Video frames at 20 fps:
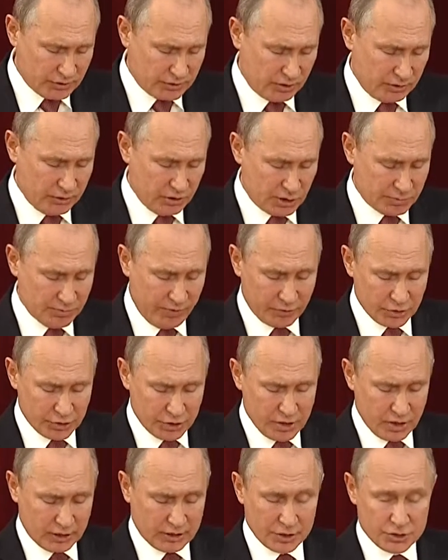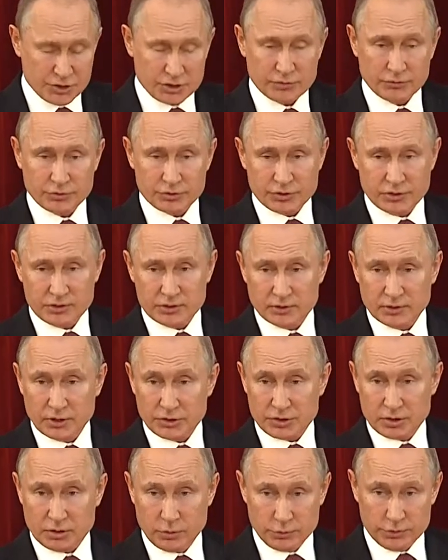задач, повышения качества жизни
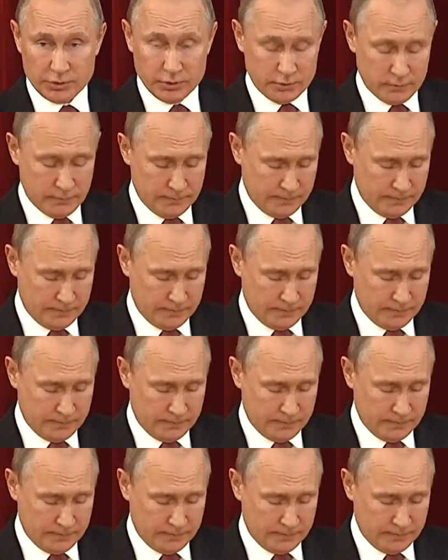наших людей.